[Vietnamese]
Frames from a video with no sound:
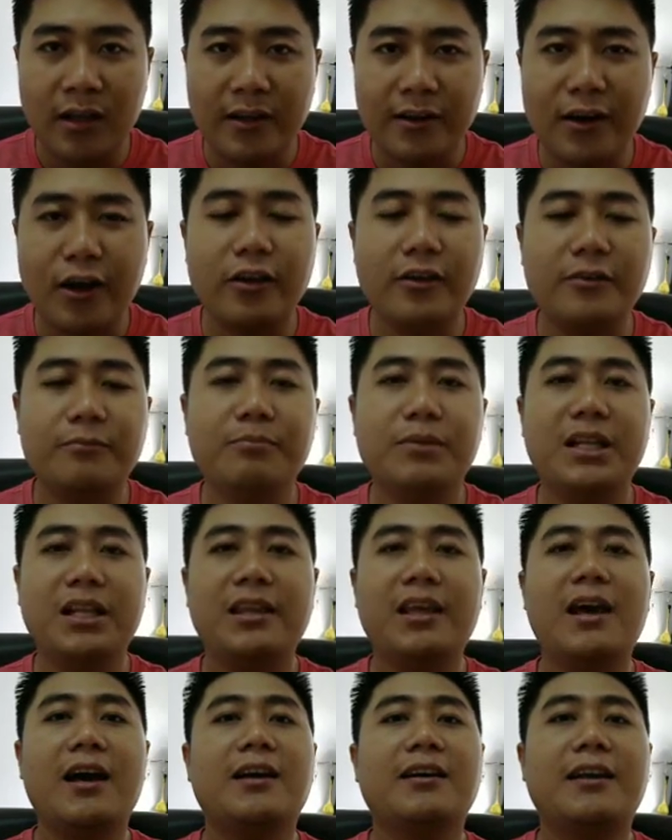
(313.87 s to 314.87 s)
Rồi, mình
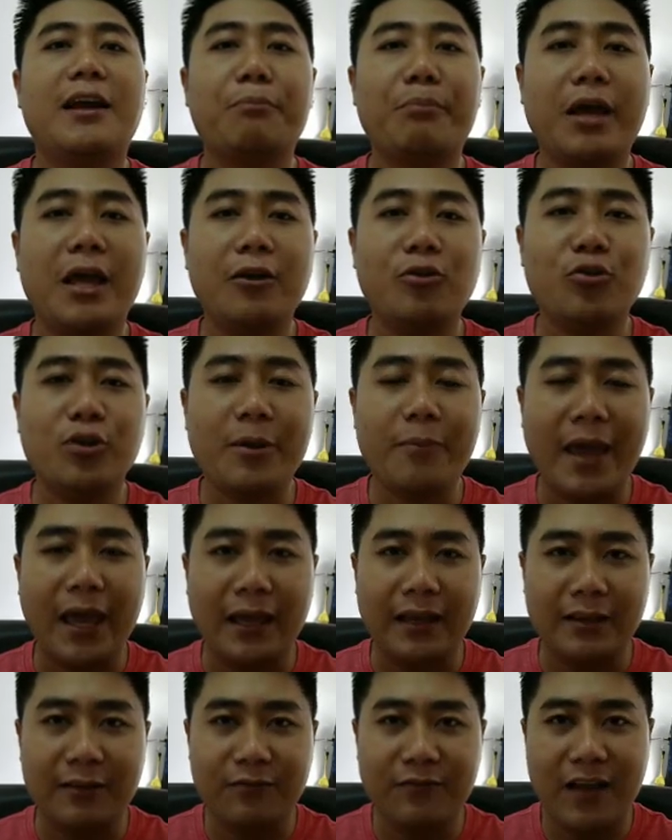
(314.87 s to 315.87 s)
chờ đáp án của các bạn
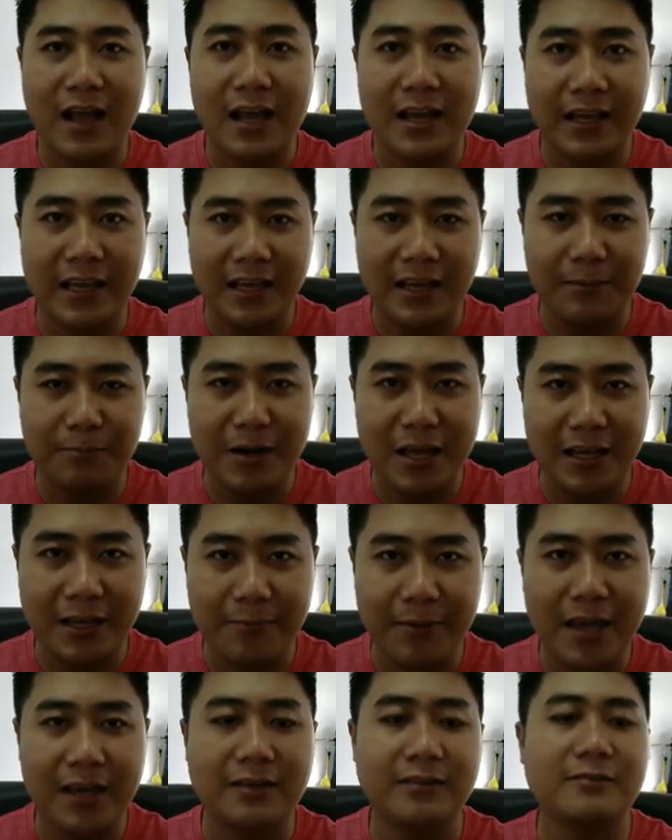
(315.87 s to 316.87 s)
và hẹn gặp lại
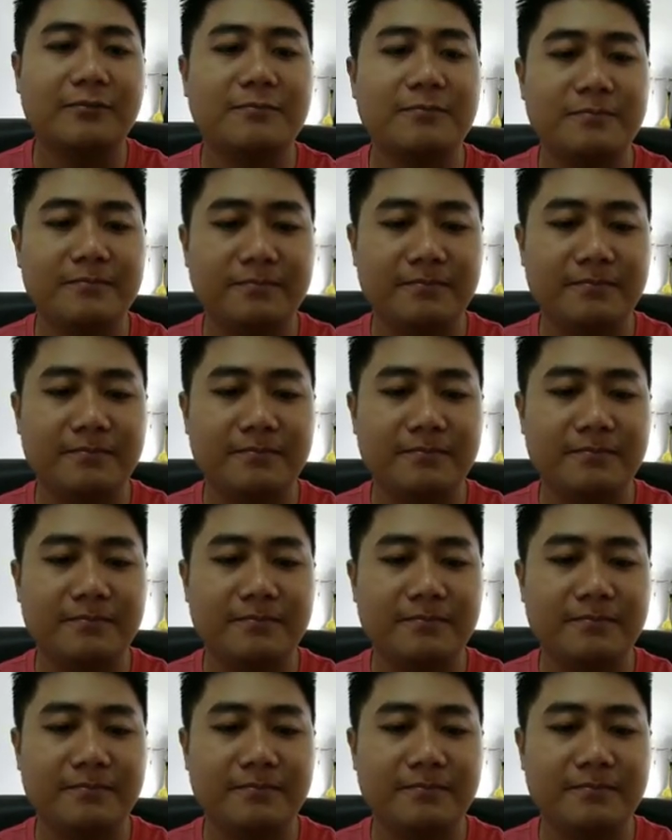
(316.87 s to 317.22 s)
các bạn.